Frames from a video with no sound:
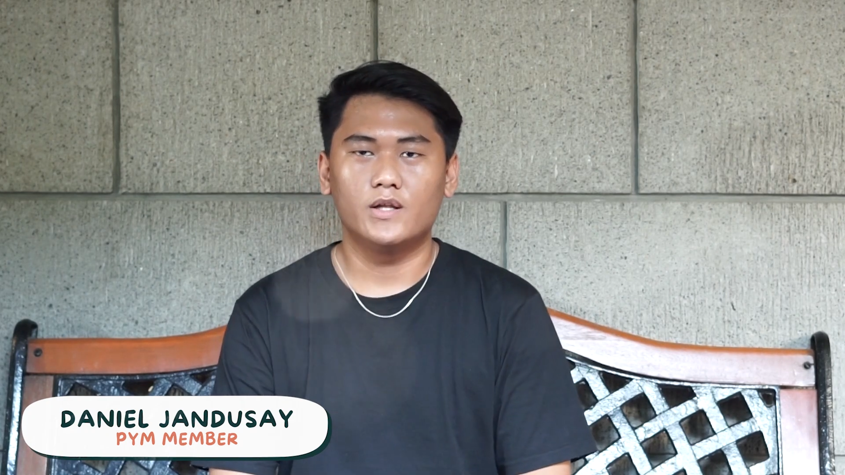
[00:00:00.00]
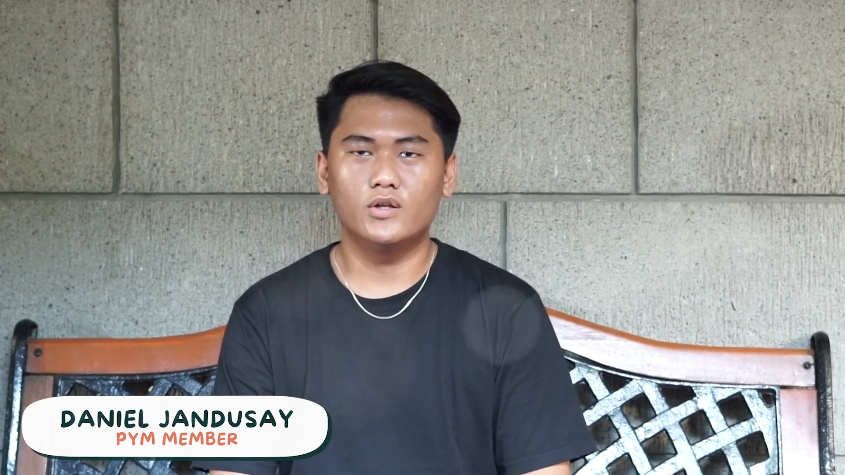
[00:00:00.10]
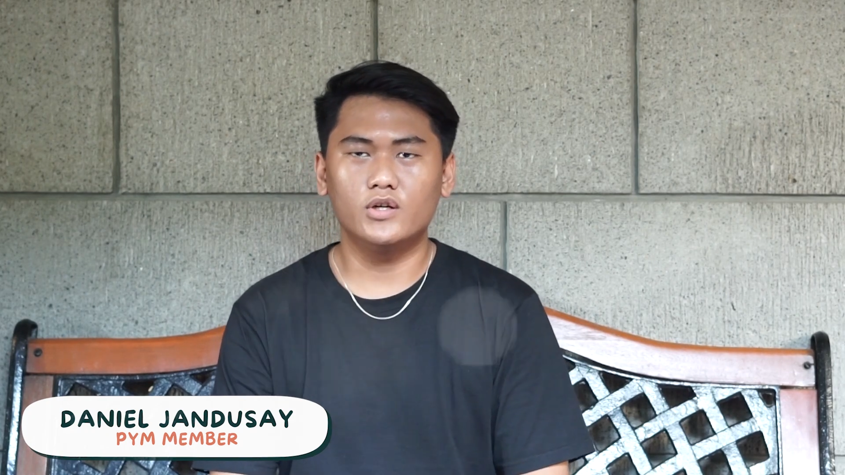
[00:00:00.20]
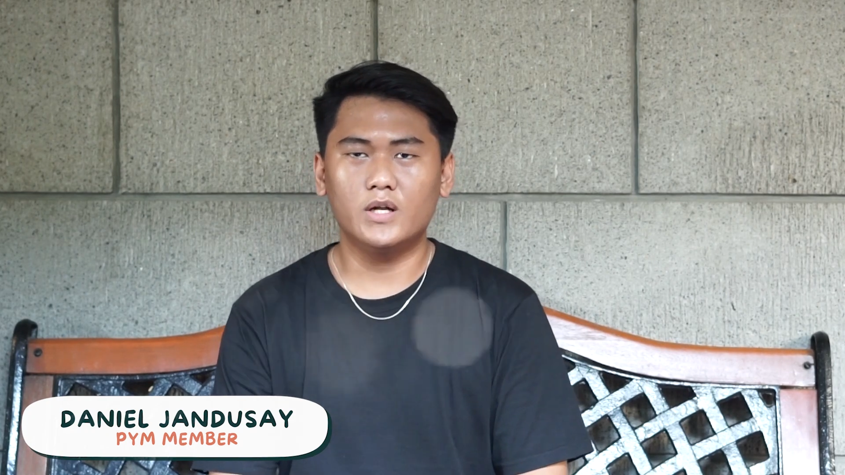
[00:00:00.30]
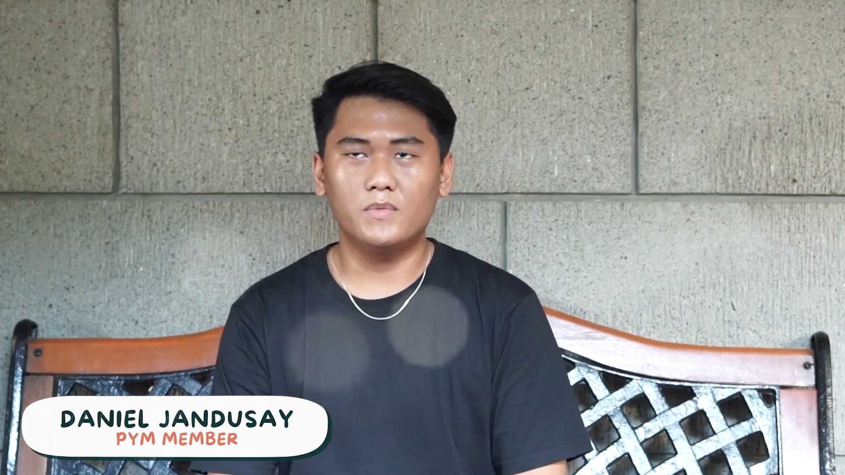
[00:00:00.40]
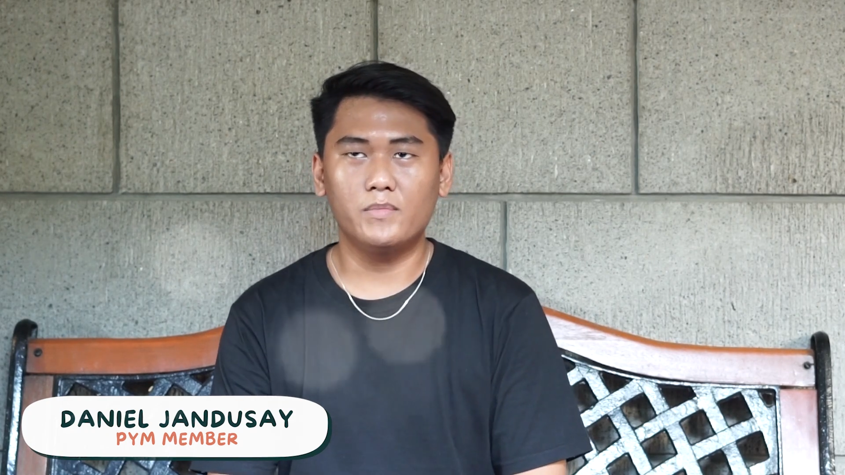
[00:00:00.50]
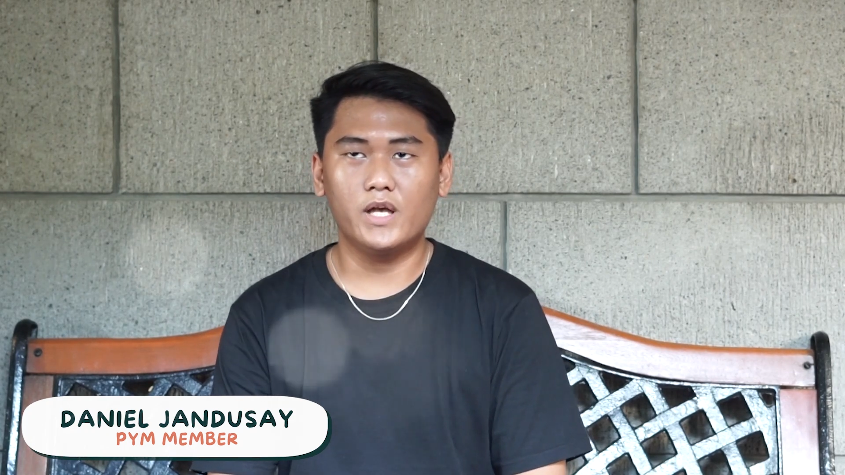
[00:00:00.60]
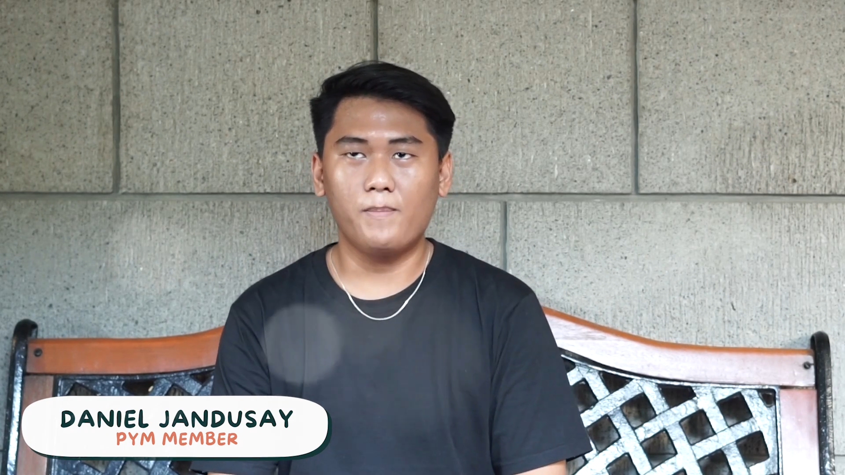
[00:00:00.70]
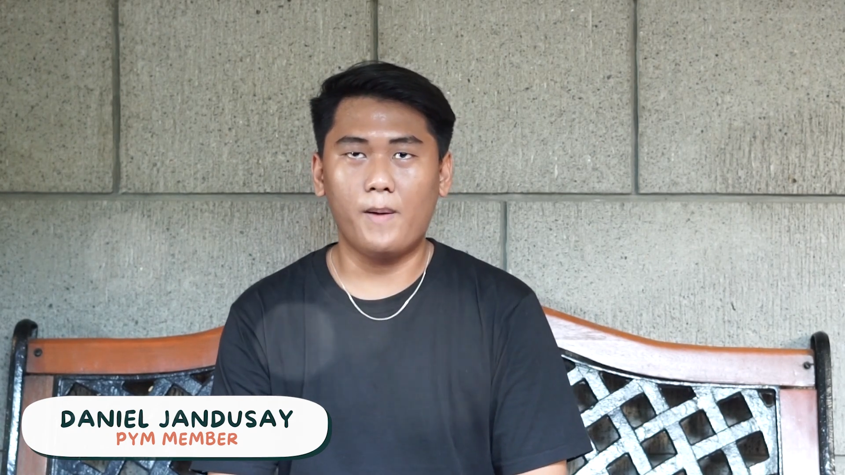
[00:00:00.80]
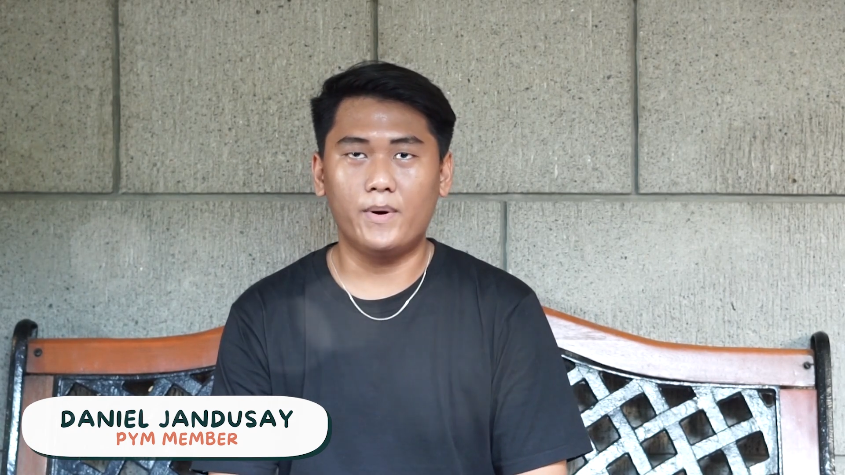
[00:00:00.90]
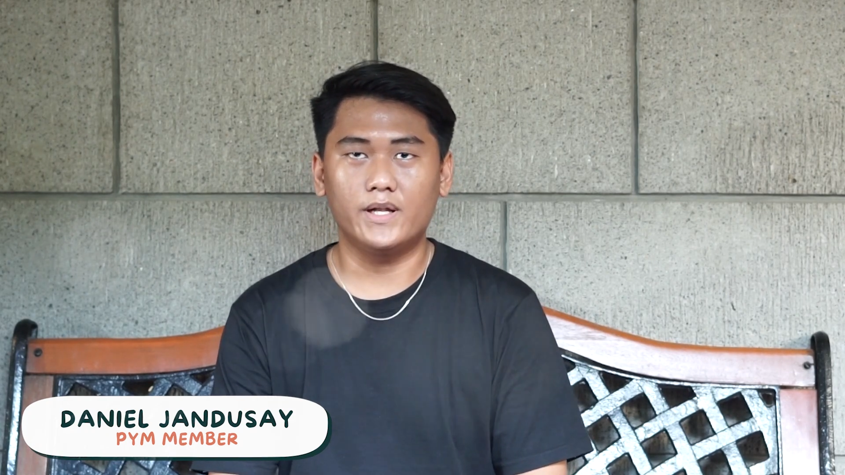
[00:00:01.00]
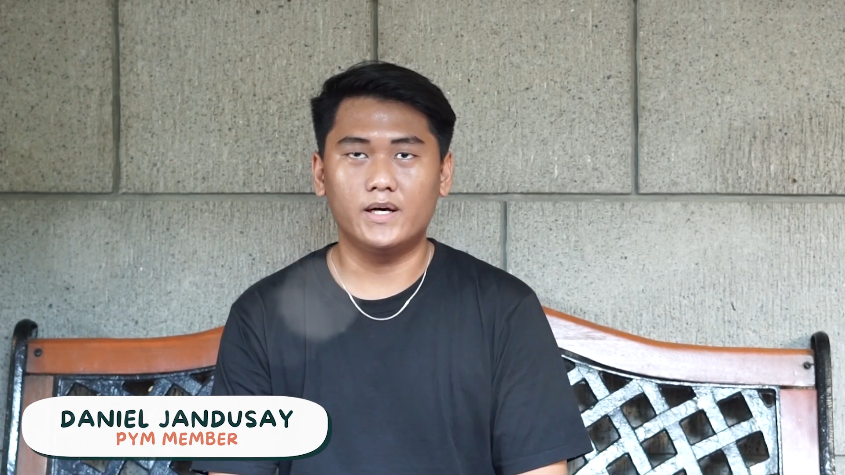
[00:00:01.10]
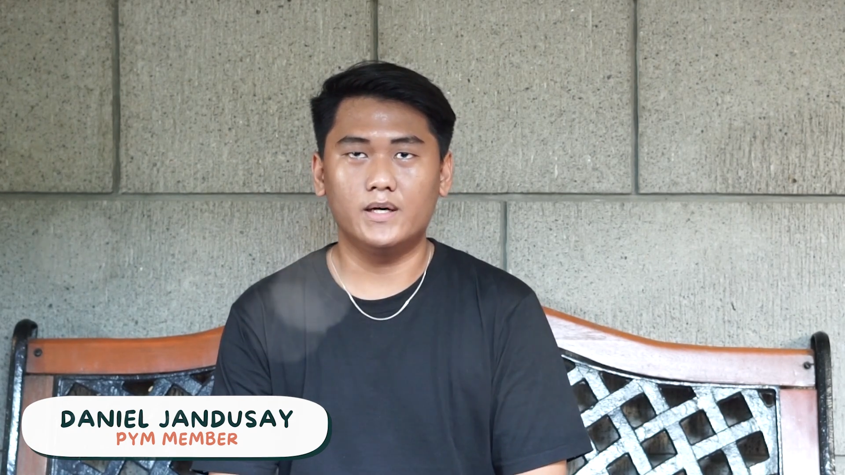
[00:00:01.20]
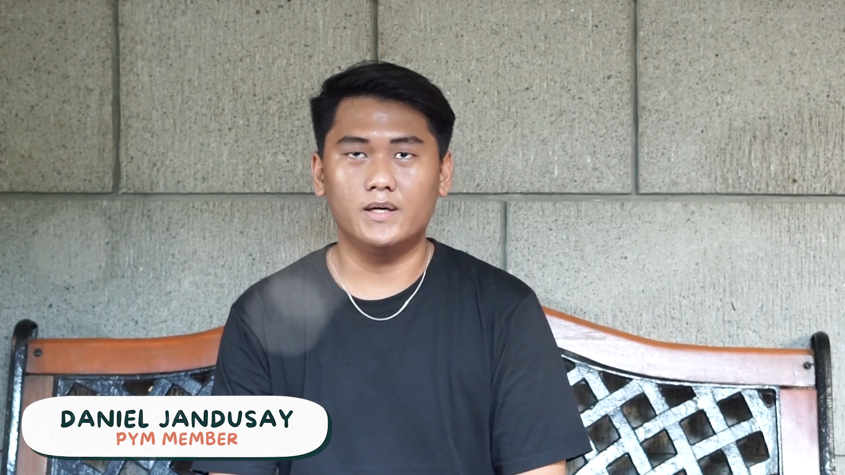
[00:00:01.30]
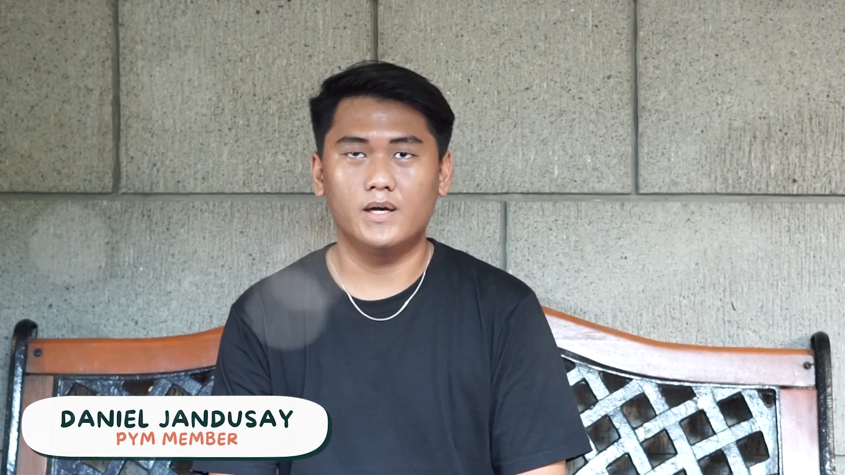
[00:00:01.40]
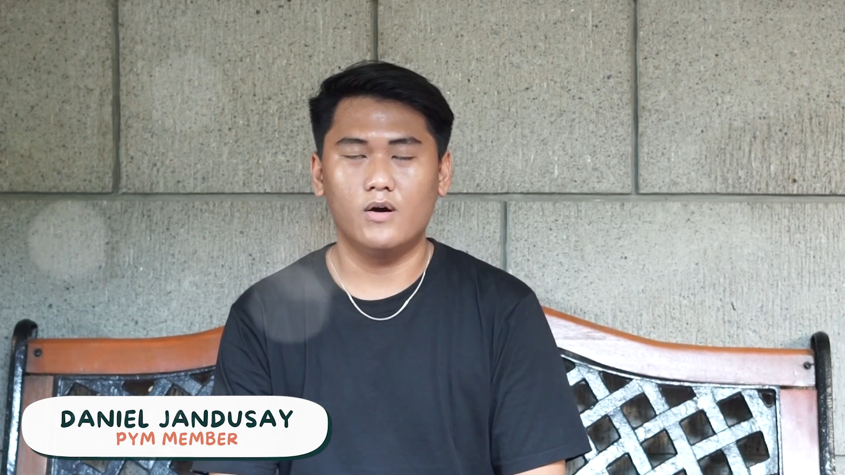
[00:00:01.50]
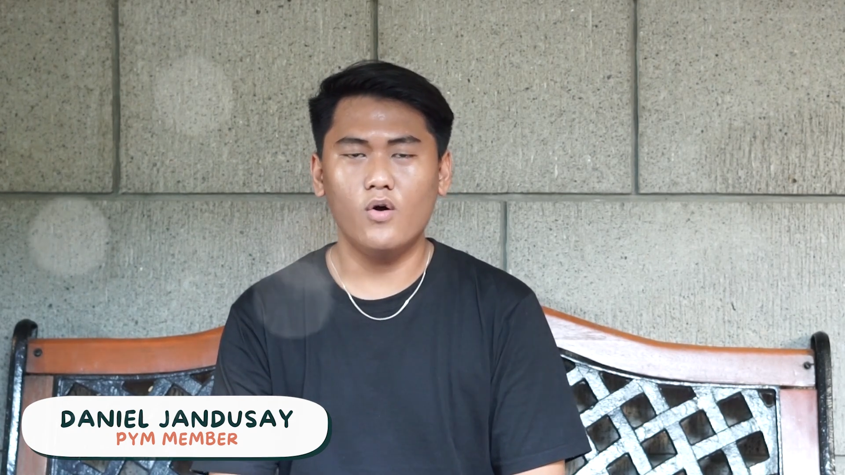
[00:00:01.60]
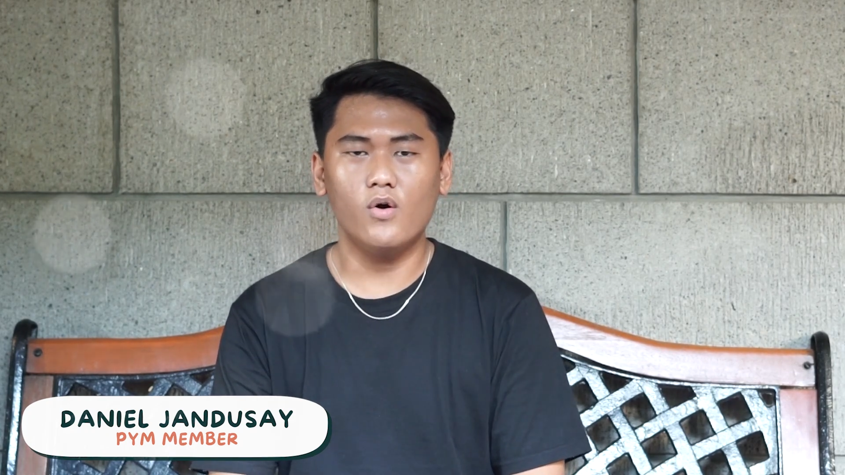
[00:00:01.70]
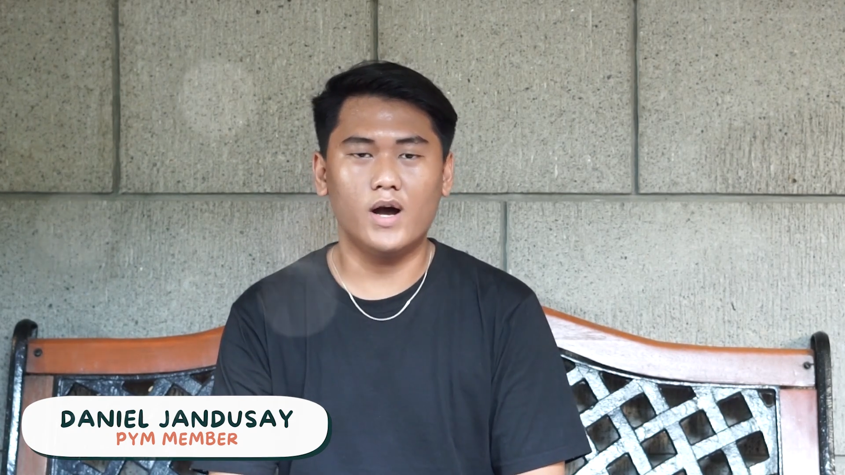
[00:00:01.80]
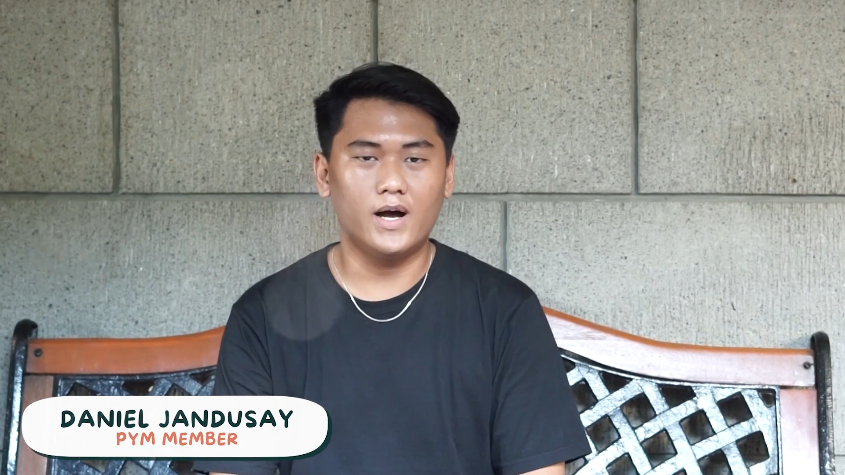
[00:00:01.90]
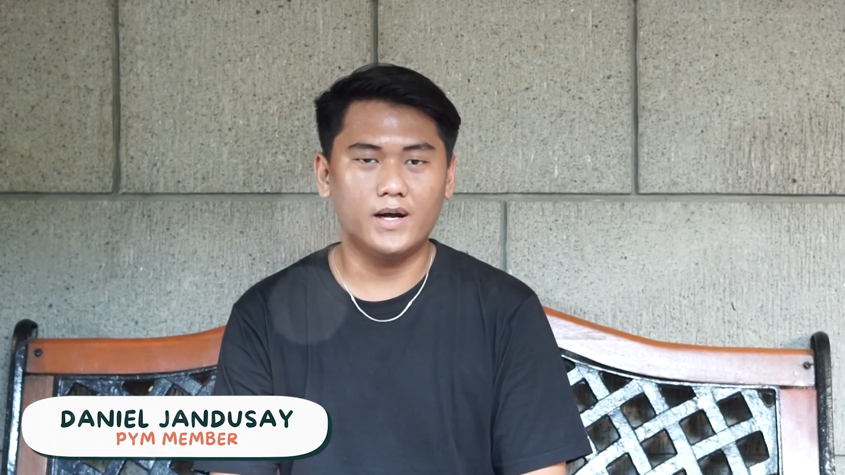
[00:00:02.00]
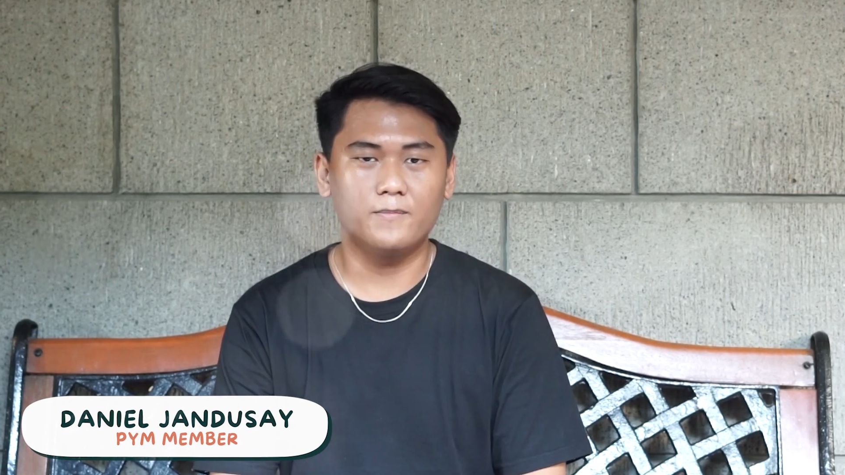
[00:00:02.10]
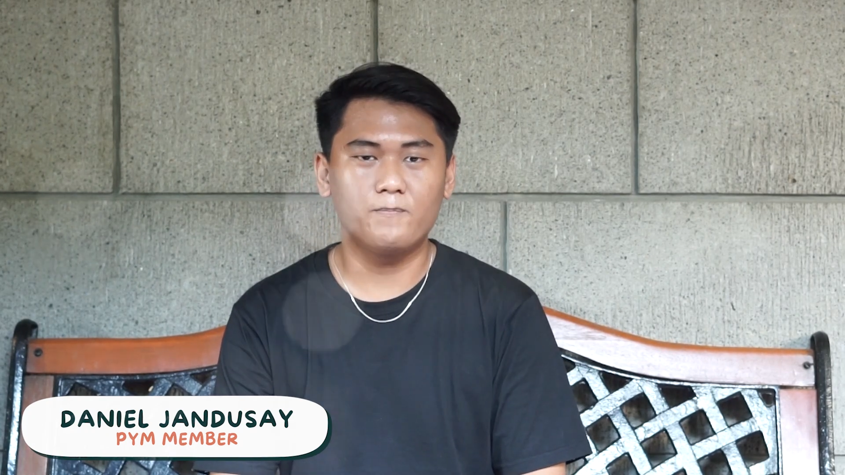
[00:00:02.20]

Doon ko naramdaman kay Papa na, oo nga,